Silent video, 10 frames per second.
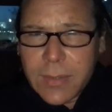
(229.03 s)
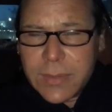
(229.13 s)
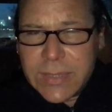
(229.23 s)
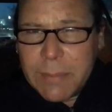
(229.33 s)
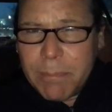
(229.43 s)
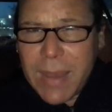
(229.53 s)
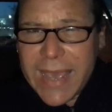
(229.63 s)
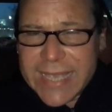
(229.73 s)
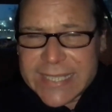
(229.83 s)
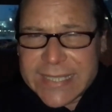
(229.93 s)

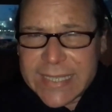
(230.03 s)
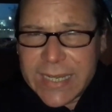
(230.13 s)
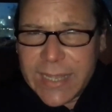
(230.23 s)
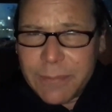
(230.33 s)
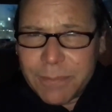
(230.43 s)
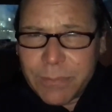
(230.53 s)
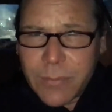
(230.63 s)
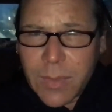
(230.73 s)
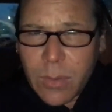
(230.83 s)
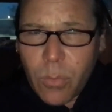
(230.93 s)
debba essere
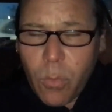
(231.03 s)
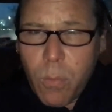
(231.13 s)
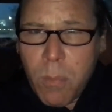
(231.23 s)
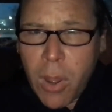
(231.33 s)
un